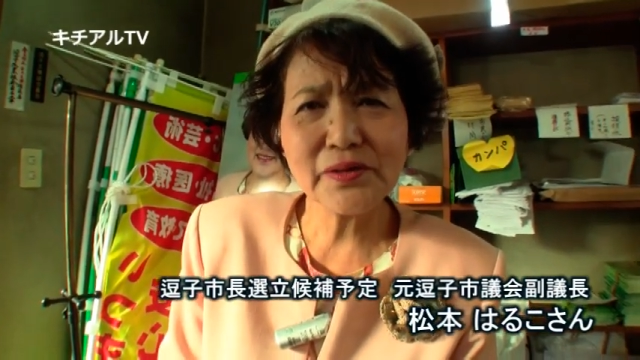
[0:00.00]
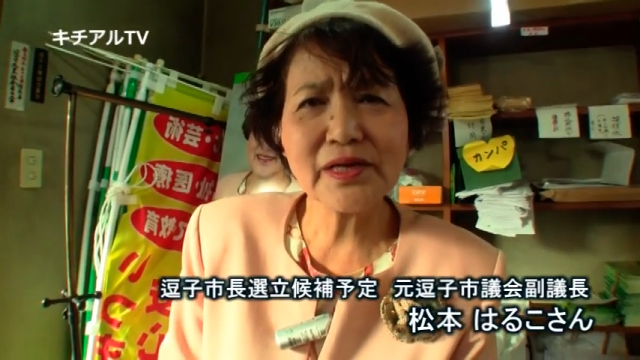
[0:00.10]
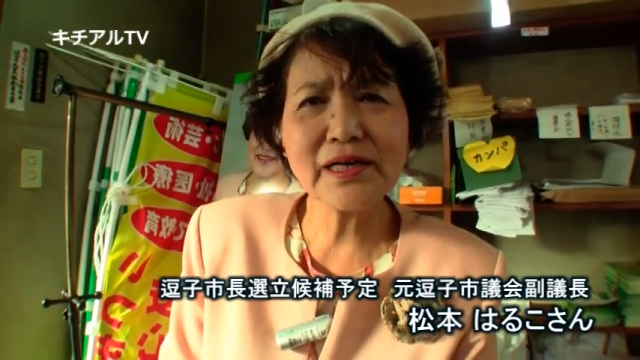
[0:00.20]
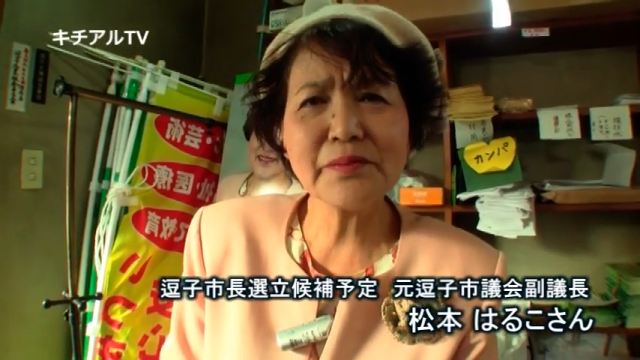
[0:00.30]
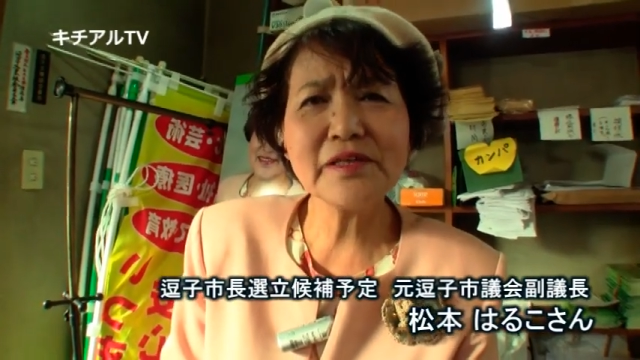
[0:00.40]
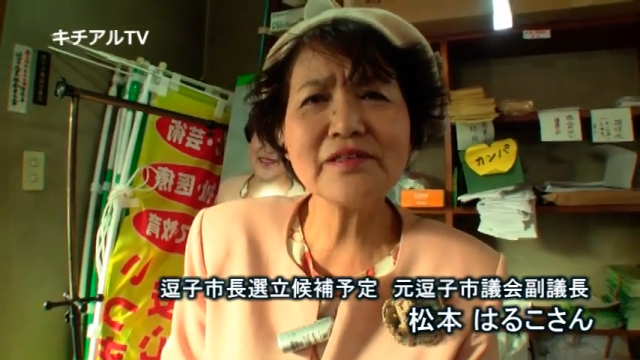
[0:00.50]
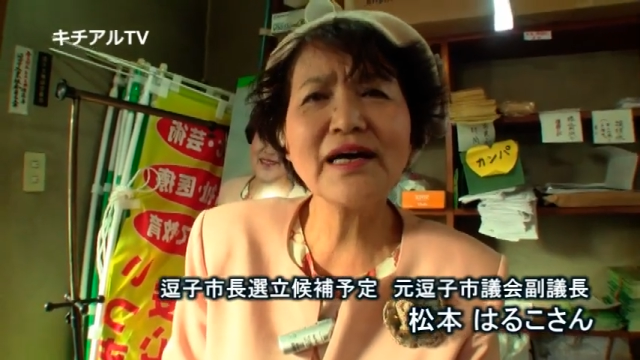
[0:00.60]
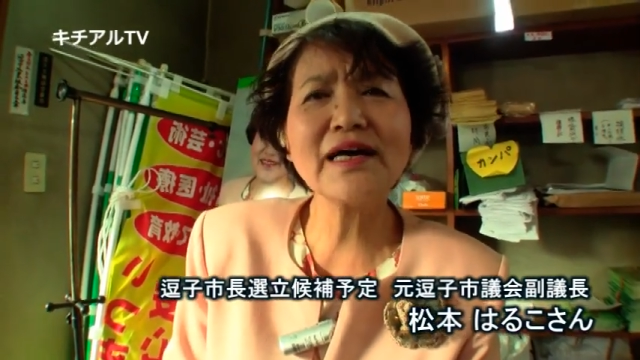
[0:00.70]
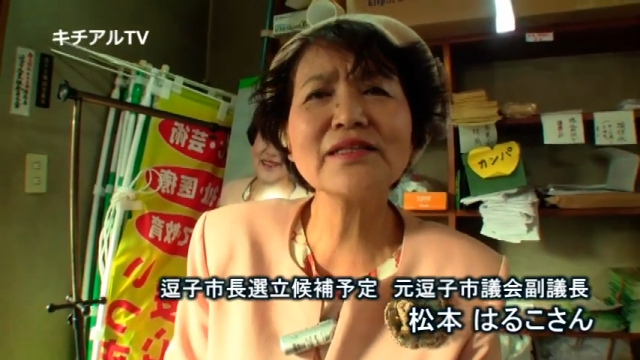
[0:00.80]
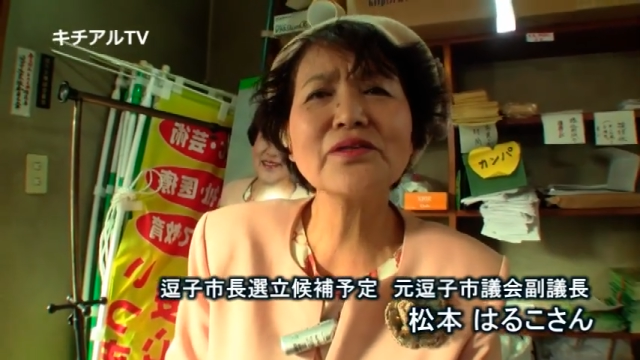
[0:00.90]
それから三
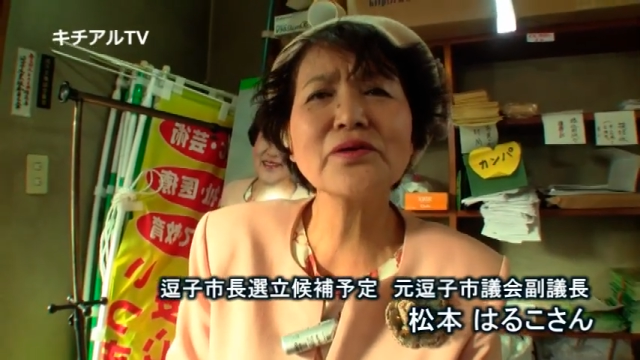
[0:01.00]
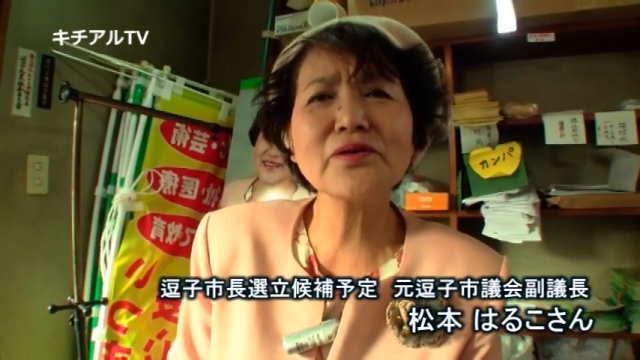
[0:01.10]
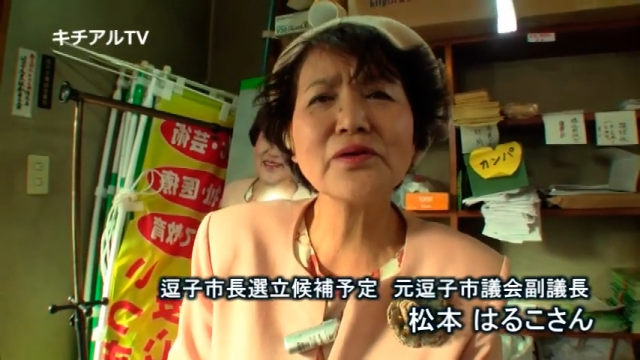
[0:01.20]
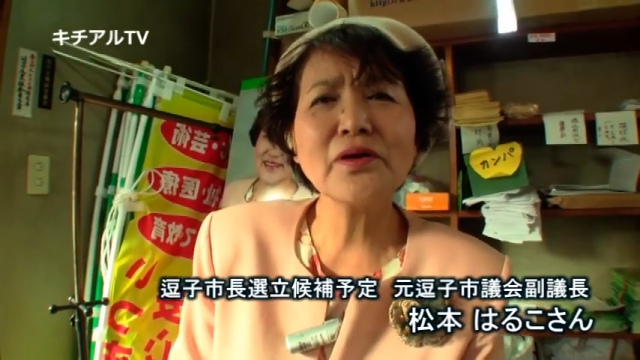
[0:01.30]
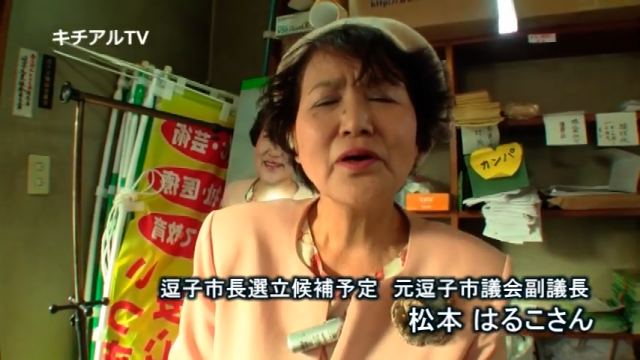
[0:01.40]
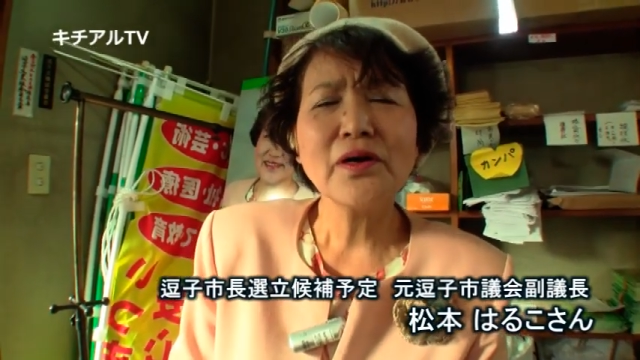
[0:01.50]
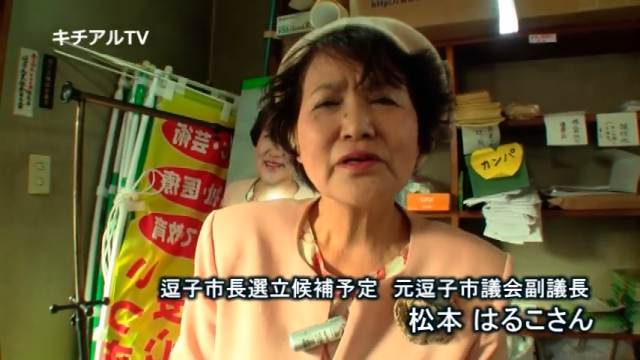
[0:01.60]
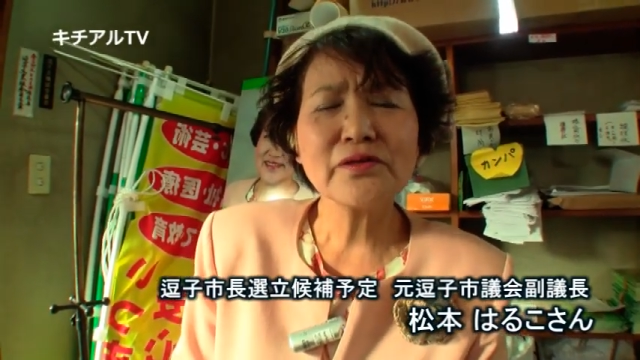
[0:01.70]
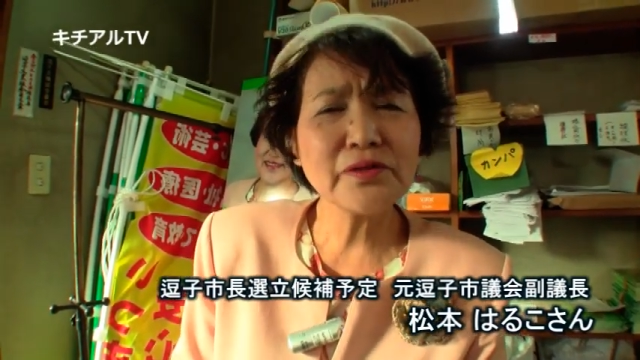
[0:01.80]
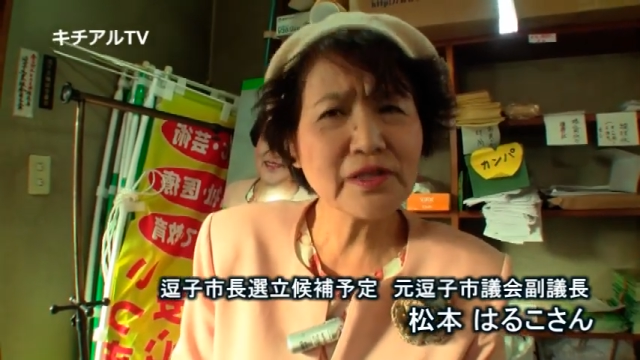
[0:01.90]
浦半島の
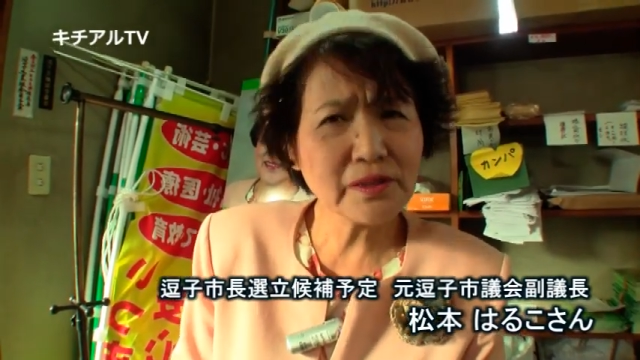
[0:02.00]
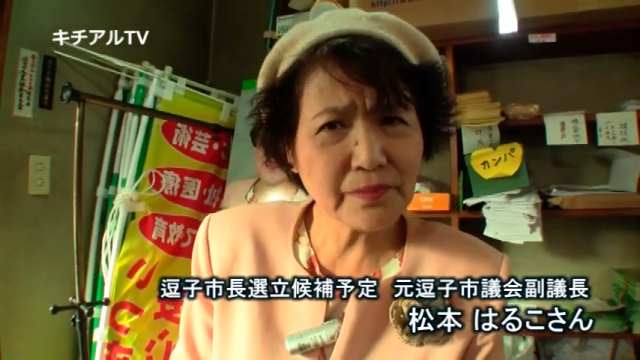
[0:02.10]
グリーン